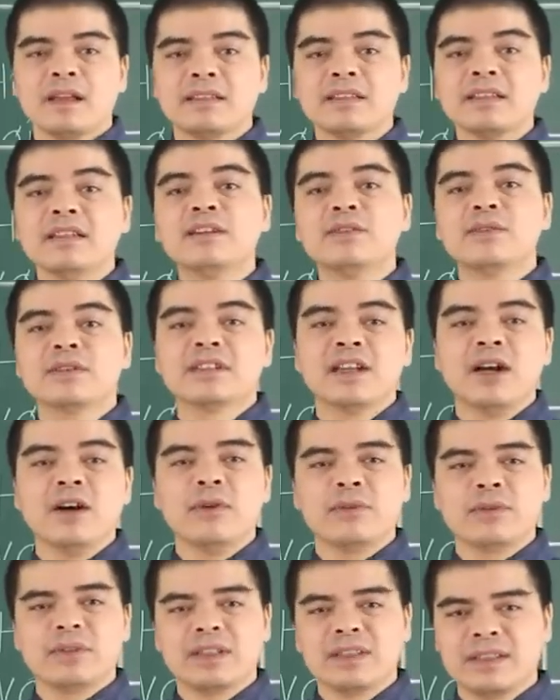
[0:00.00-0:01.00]
Những người tuổi
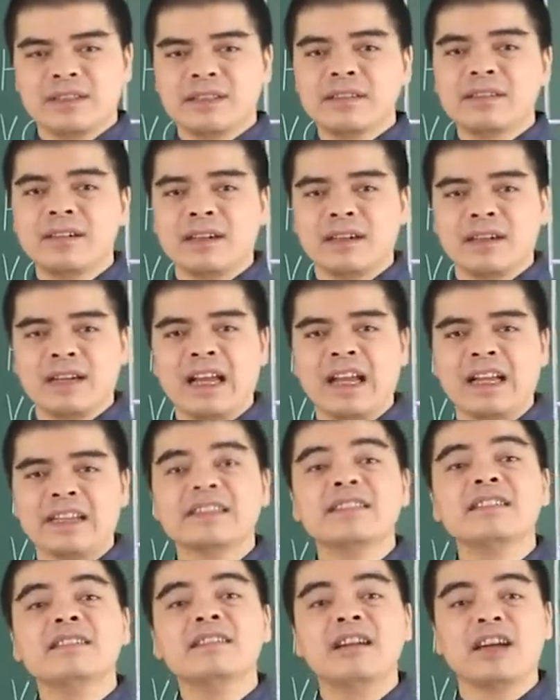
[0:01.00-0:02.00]
dậu thì thường là
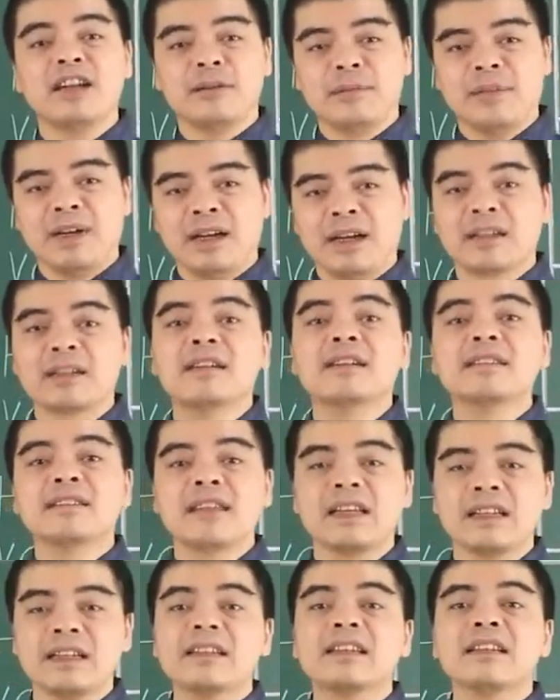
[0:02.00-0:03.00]
những người mà cứng
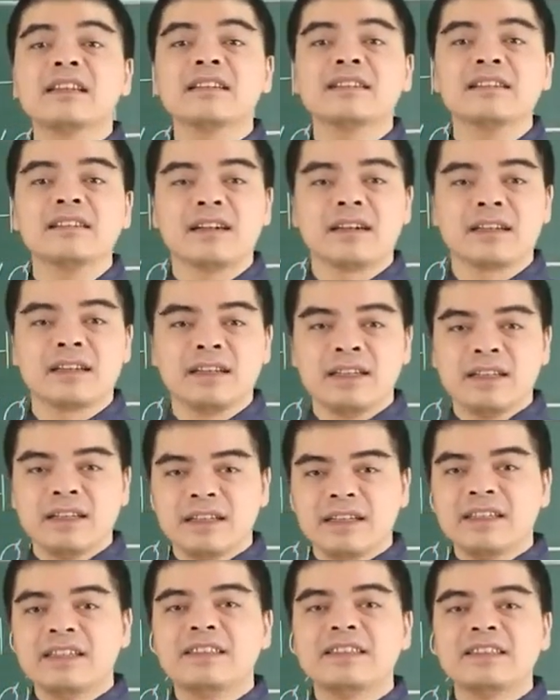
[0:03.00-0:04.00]
rắn, kiên cường,
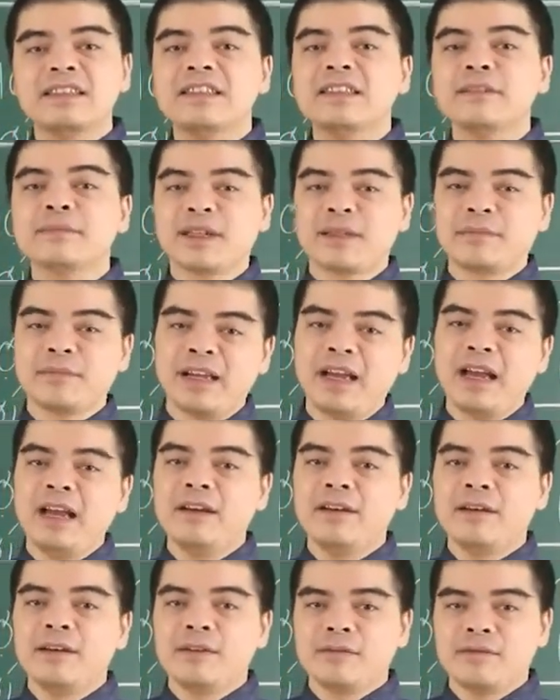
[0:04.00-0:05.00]
ý chí thì mạnh mẽ
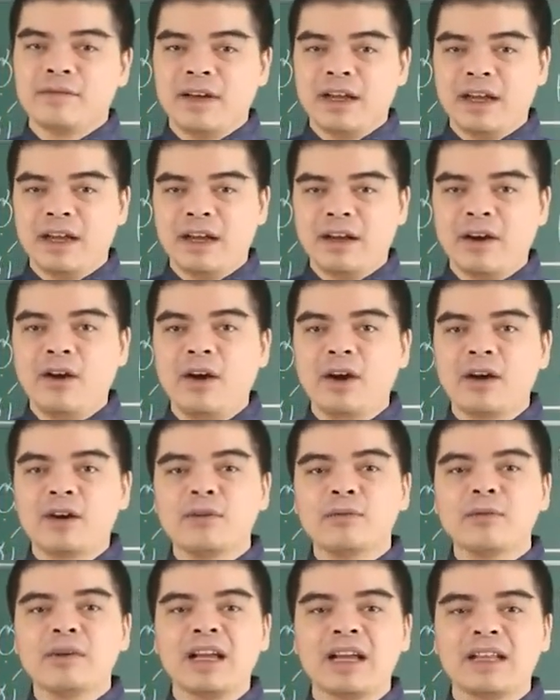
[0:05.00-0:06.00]
và họ
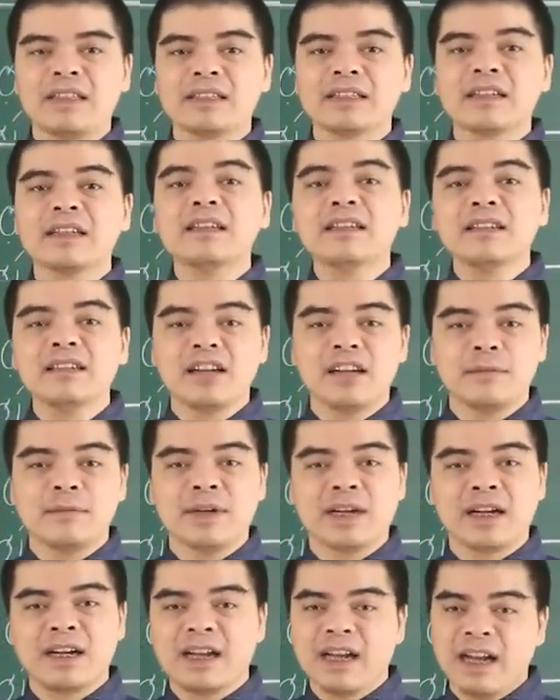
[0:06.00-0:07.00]
cũng là những cái người
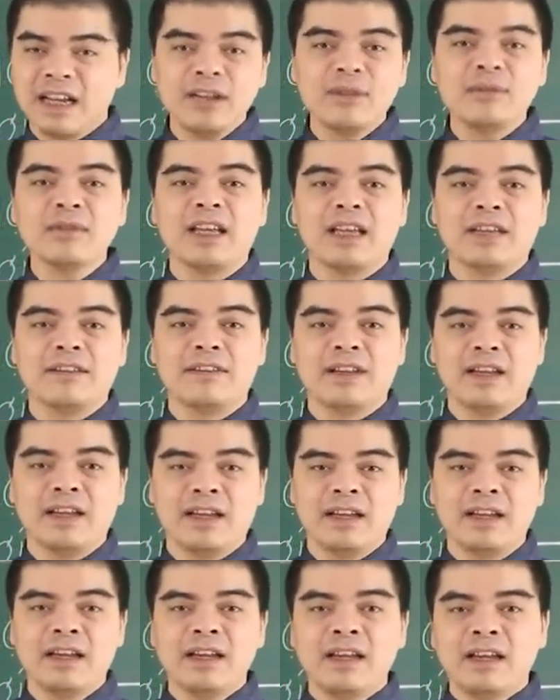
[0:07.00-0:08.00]
mà khá nóng nảy
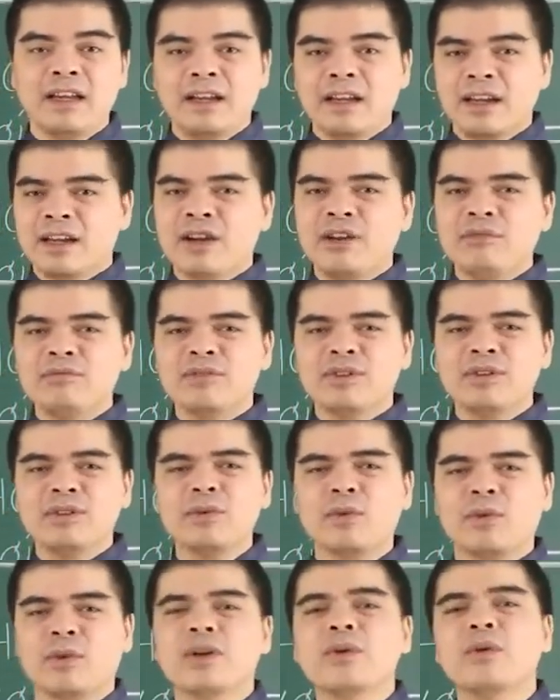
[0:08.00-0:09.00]
và không có
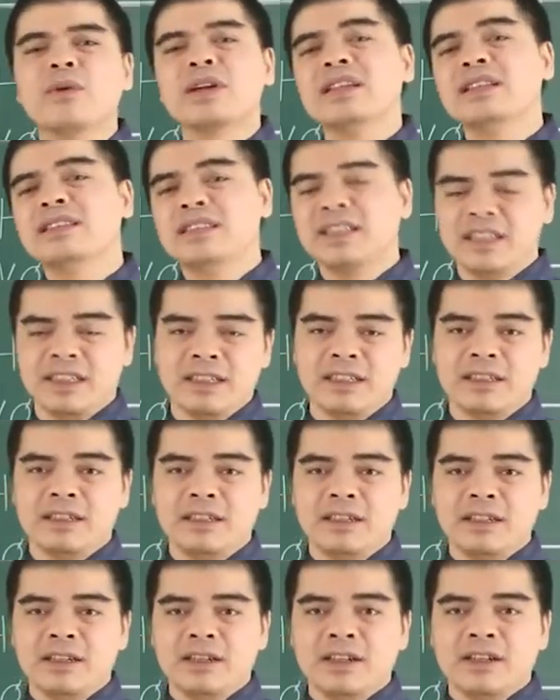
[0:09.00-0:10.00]
đủ cái độ kiên trì.
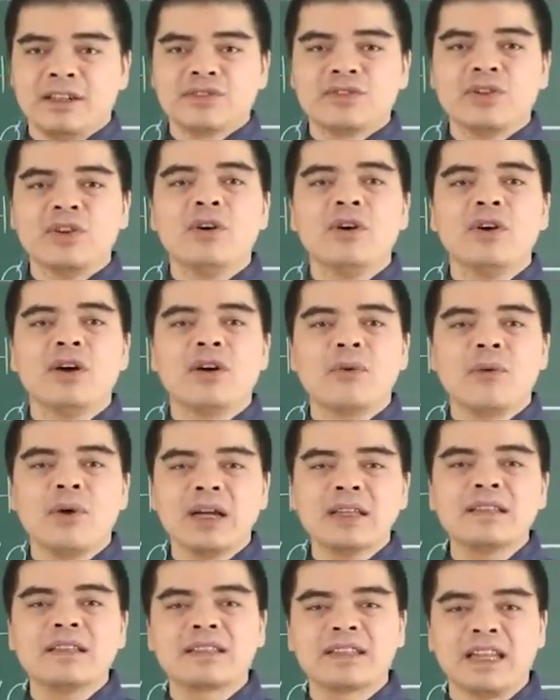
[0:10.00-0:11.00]
Do họ
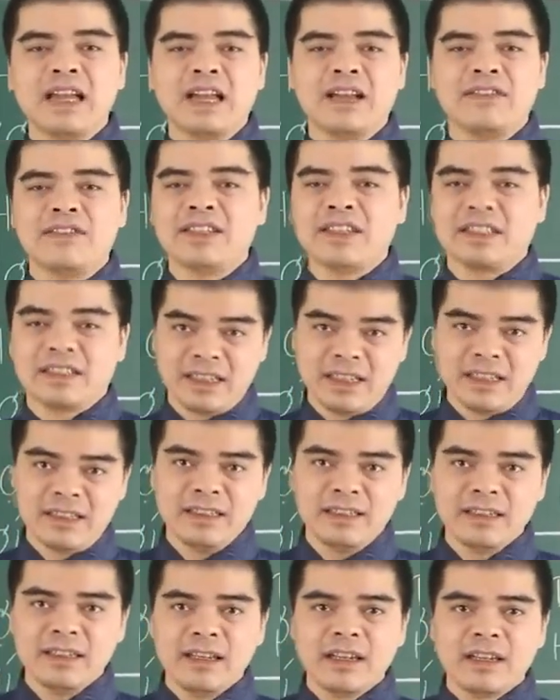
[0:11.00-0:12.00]
quá thật thà và thẳng
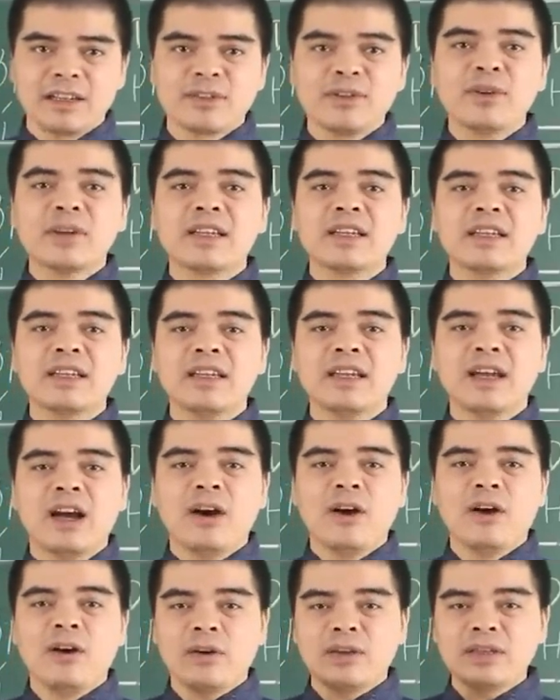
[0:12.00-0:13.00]
thắn, đôi khi
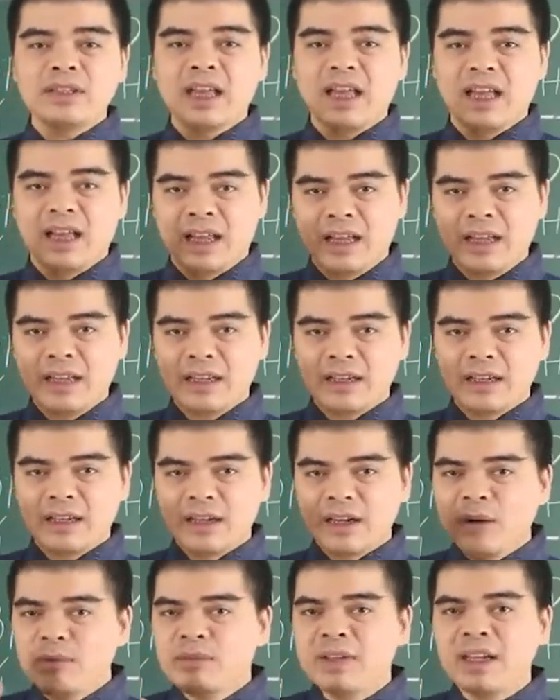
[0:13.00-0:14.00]
họ có thể
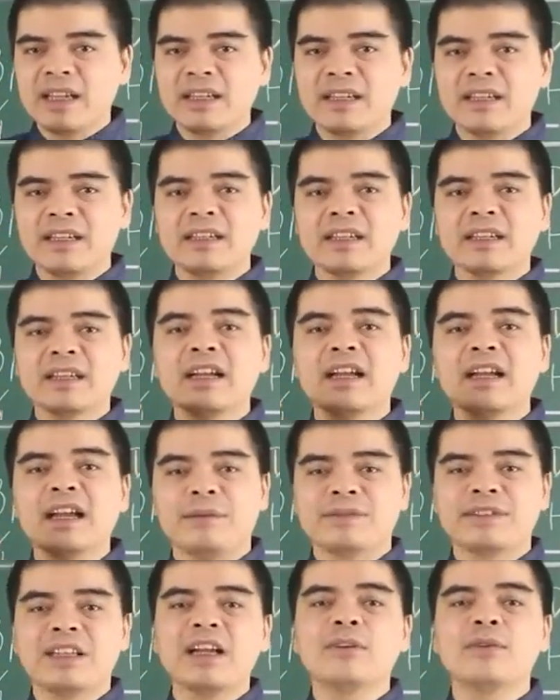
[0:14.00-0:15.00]
không để ý đến cái
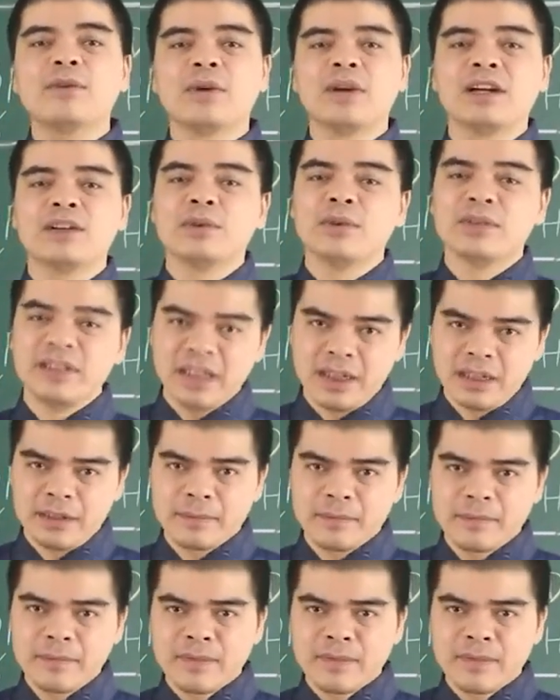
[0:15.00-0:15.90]
cảm giác của người đối diện